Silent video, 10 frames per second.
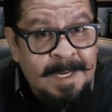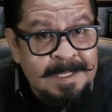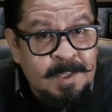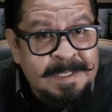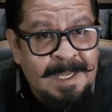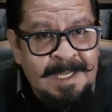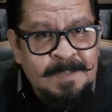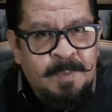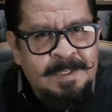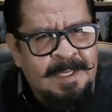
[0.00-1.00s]
redes
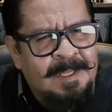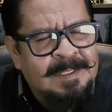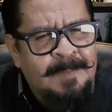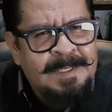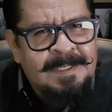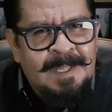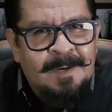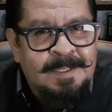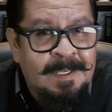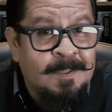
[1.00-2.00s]
sociales por si desean
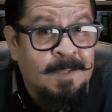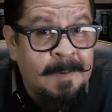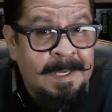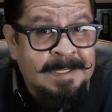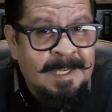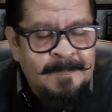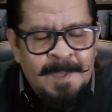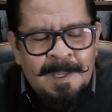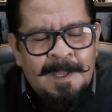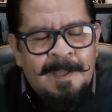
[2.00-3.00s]
visitarlos y suscribirse.